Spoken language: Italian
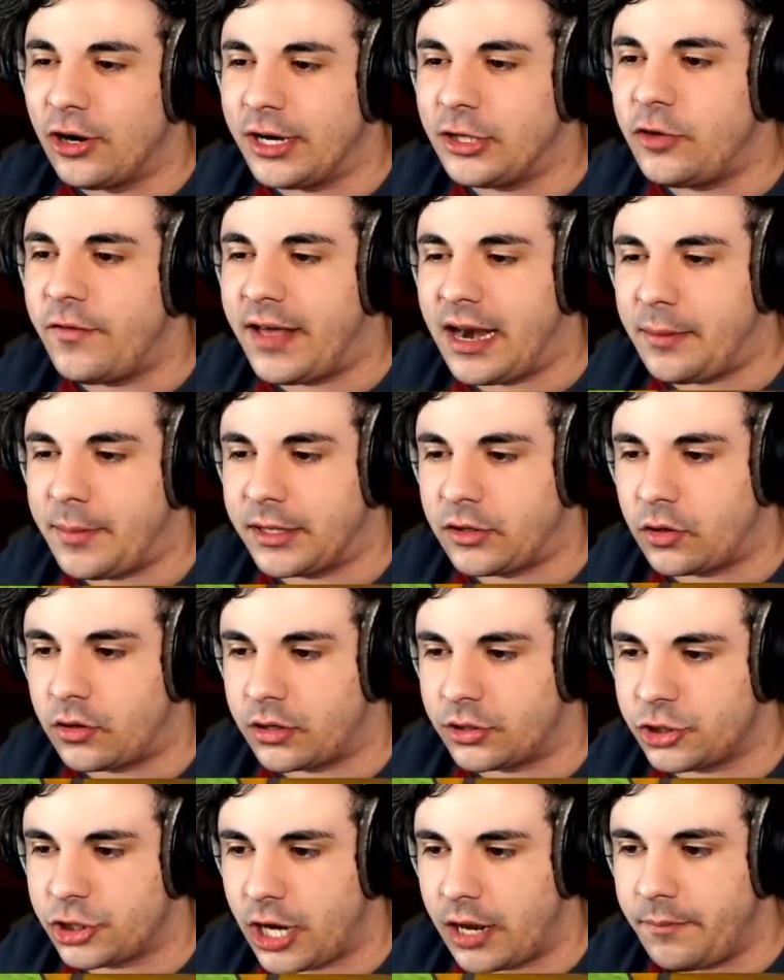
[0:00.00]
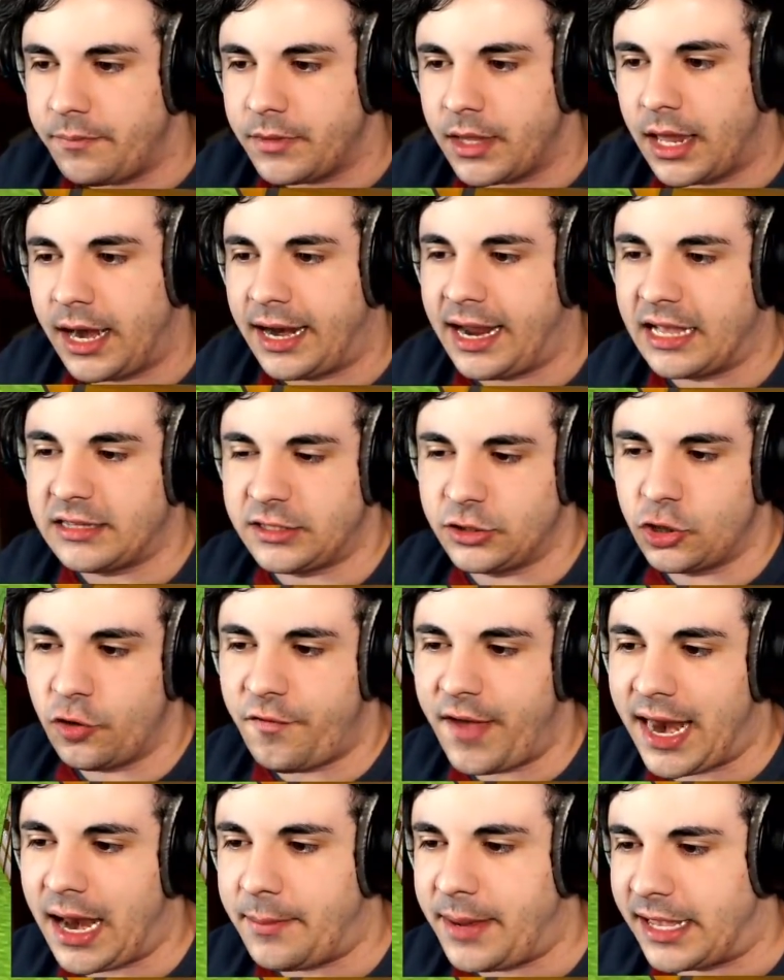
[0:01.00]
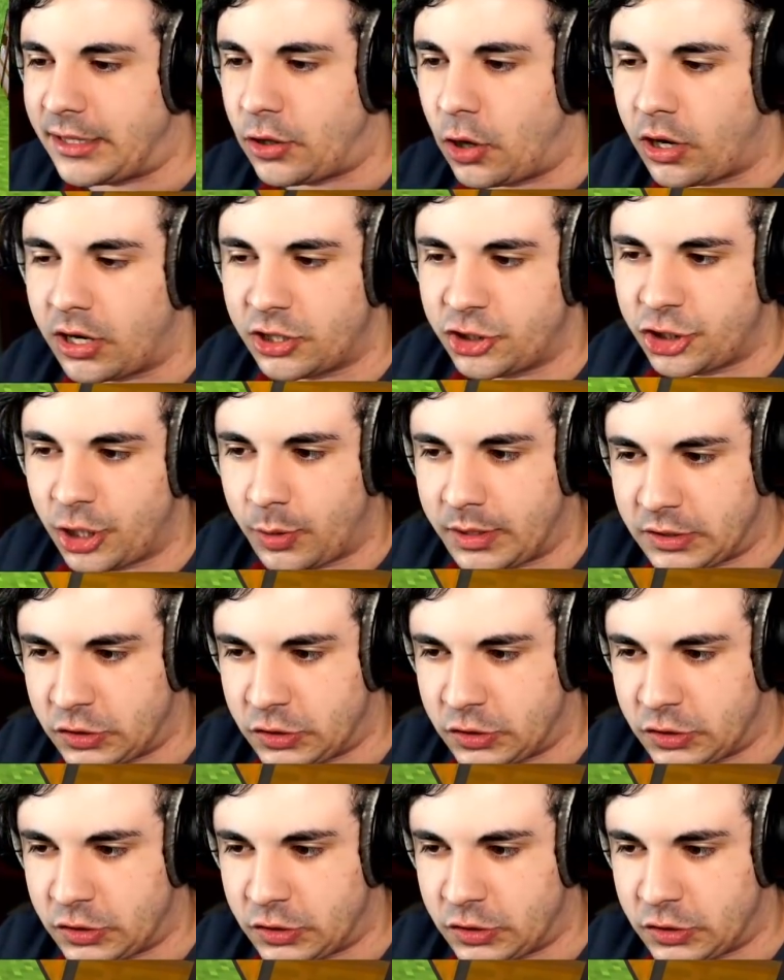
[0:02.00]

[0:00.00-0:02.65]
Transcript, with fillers: E dov'è la mia torcia? Ragazzi, dov'è la mia torcia qua